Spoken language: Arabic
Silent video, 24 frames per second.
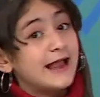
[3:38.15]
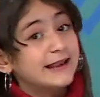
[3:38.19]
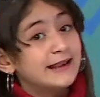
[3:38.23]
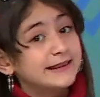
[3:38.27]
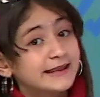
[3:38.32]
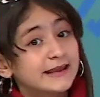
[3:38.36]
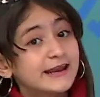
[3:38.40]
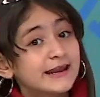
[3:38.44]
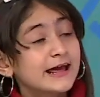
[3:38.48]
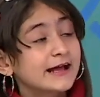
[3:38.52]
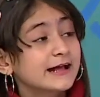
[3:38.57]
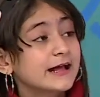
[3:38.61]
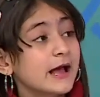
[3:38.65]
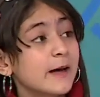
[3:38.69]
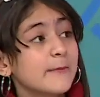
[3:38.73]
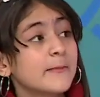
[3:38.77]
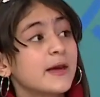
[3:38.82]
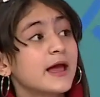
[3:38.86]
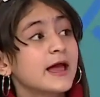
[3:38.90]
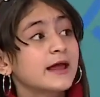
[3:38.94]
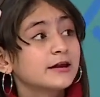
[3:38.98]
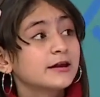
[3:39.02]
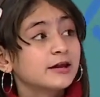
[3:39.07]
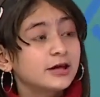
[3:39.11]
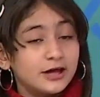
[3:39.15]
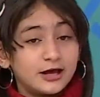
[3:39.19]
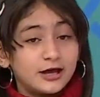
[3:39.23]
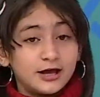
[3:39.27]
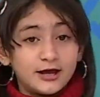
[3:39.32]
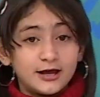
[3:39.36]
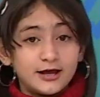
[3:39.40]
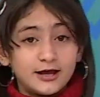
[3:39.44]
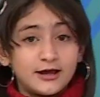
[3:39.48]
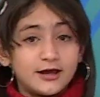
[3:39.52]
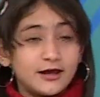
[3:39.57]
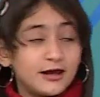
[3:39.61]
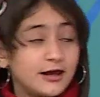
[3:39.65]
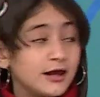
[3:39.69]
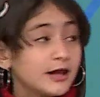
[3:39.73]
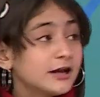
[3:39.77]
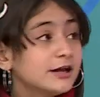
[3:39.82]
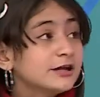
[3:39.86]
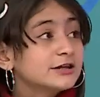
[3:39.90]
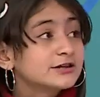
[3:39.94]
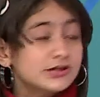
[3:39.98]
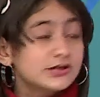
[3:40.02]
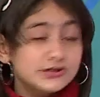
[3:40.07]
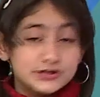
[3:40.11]
عندنا كمان آه
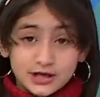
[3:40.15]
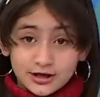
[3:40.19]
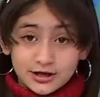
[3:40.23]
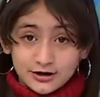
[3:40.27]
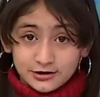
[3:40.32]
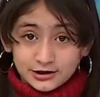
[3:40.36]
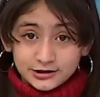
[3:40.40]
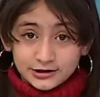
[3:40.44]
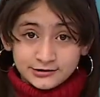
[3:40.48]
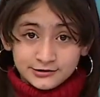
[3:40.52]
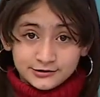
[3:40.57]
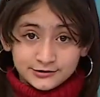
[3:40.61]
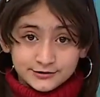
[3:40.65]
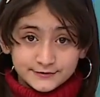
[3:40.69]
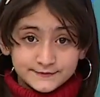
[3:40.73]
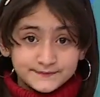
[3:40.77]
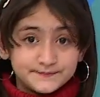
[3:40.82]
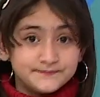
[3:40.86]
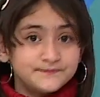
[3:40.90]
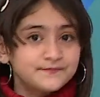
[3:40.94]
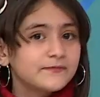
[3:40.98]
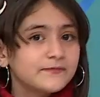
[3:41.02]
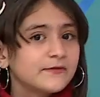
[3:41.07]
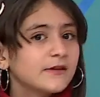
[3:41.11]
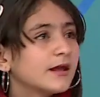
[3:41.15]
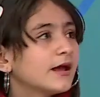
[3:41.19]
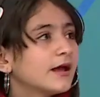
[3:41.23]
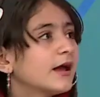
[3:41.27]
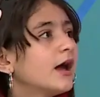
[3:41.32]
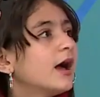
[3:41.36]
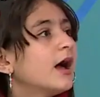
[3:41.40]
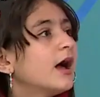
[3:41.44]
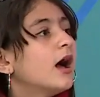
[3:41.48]
الاتصالات جميل